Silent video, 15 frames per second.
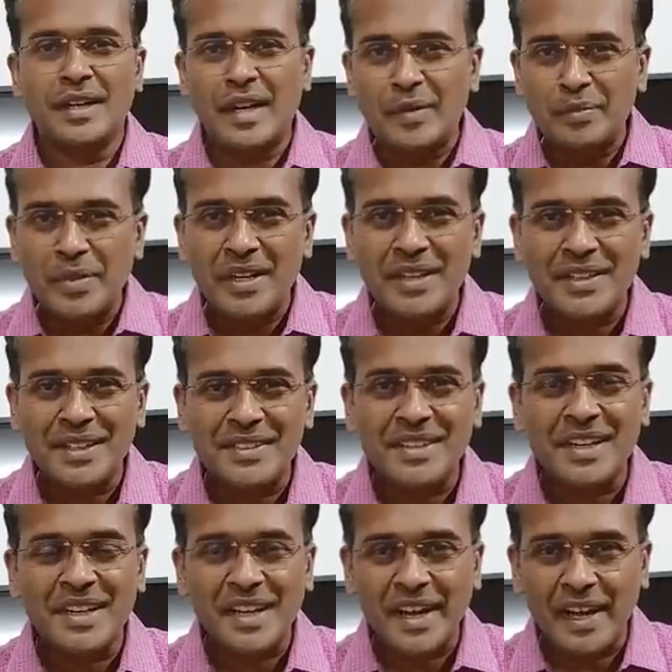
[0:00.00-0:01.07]
நம்ம ரத்த
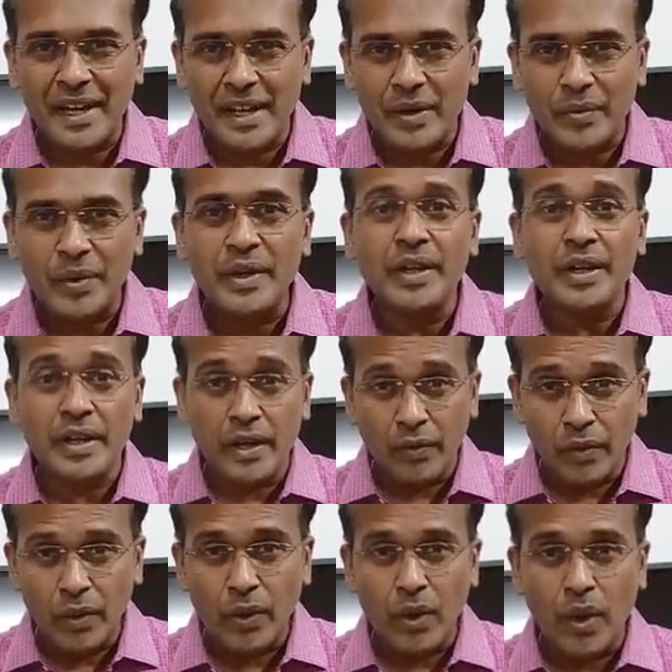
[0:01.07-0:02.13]
சர்க்கரை அளவு
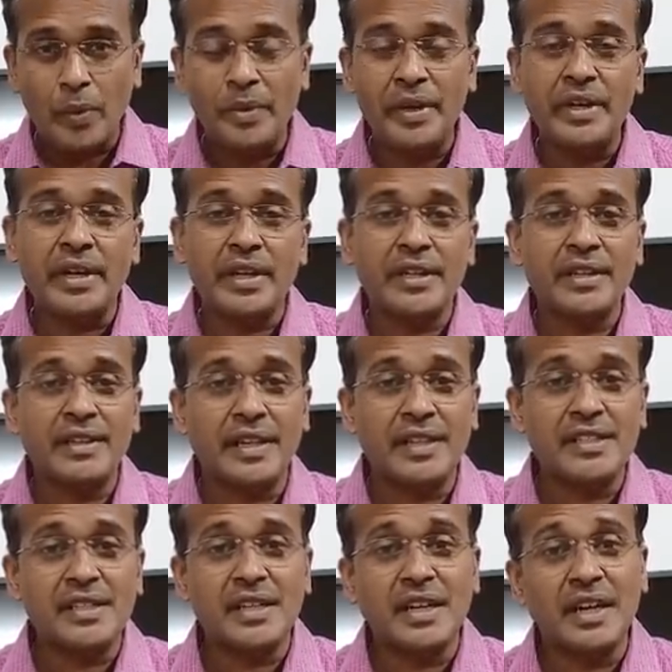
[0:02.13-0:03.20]
எவ்வளோ அப்படிங்கிறத
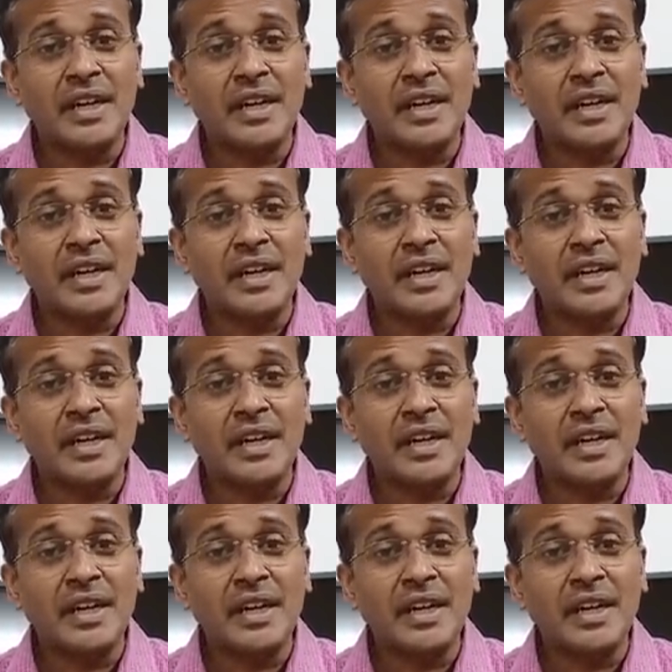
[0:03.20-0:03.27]
தெரிஞ்சுக்க